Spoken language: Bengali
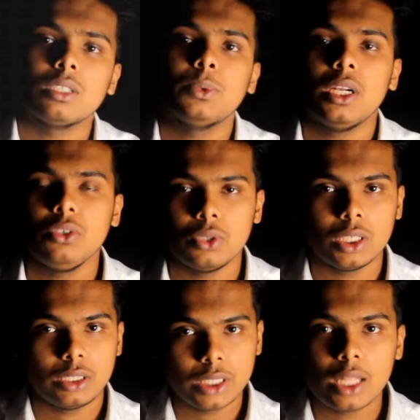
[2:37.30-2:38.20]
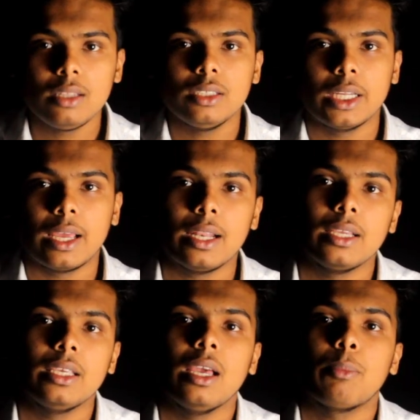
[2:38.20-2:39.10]
ডিসক্রিপশানে যদি চান সেখানে
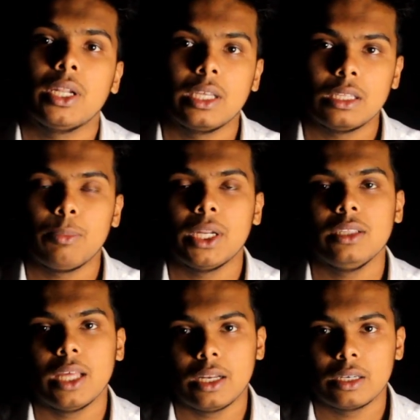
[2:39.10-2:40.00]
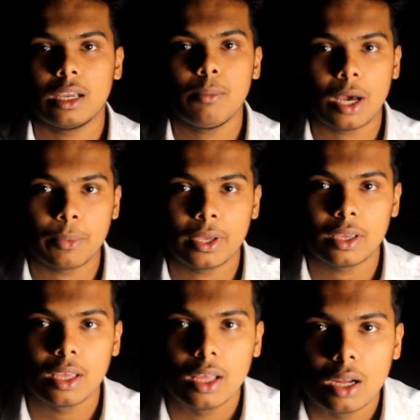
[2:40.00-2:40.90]
গিয়ে আপনারা দেখতে পারেন তার ইনকাম আমি
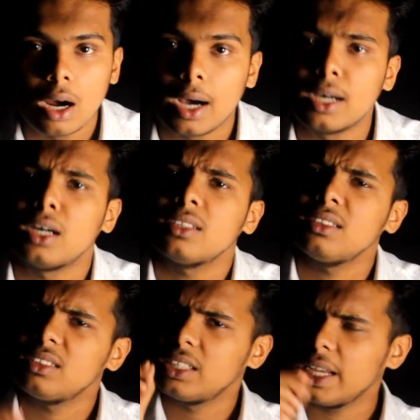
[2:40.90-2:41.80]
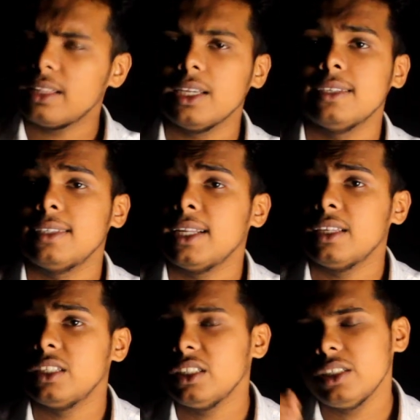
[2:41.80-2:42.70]
সেখান থেকে যেটা
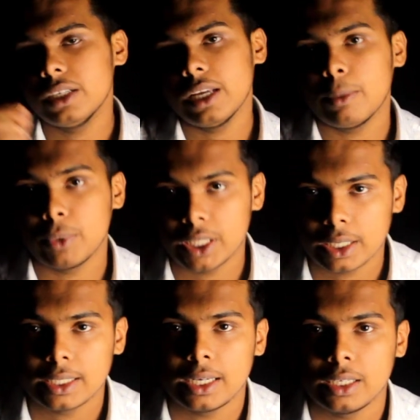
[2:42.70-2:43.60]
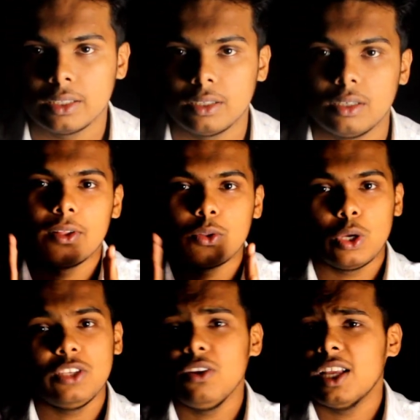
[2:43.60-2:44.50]
জেনেছি সেটাই আপনাদেরকে জানিয়েছি তো
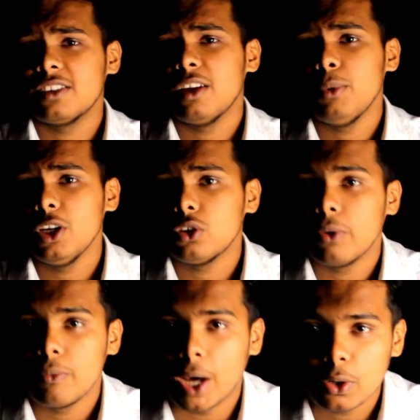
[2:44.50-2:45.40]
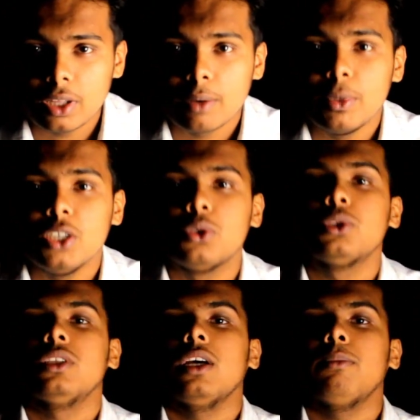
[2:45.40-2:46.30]
এই ছিল আজকের ভিডিও সবাই ভালো থাকবেন
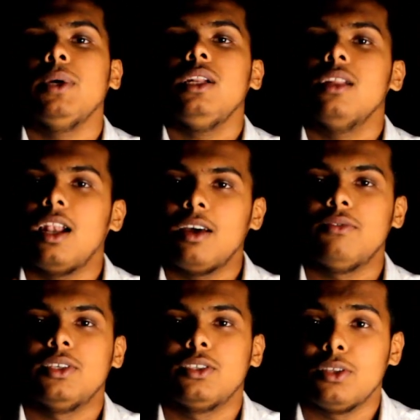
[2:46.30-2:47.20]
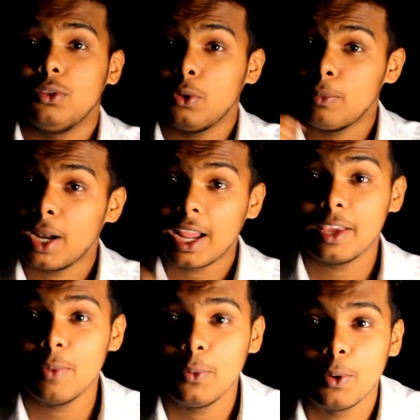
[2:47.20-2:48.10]
সুস্থ থাকবেন আল্লাহ হাফেজ তো এবার
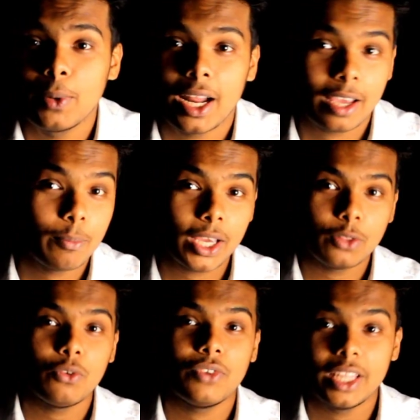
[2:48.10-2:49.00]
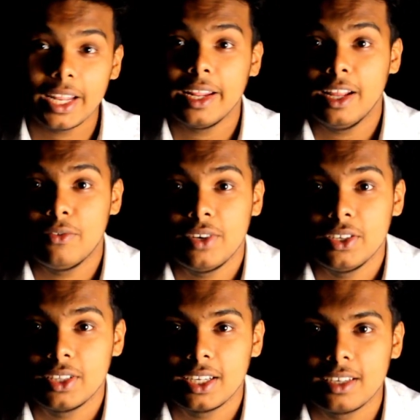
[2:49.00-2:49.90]
রাকিব ভাই বলবে রাকিব ভাই কিন্তু বিদায় নেয় নাই
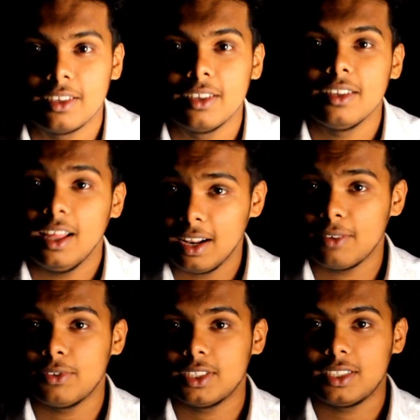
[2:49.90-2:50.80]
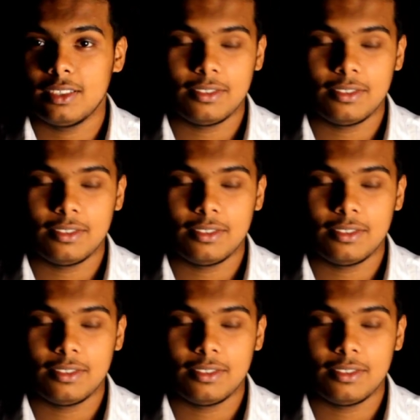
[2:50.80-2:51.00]
ভিডিও থেকে আল্লাহ হাফেজ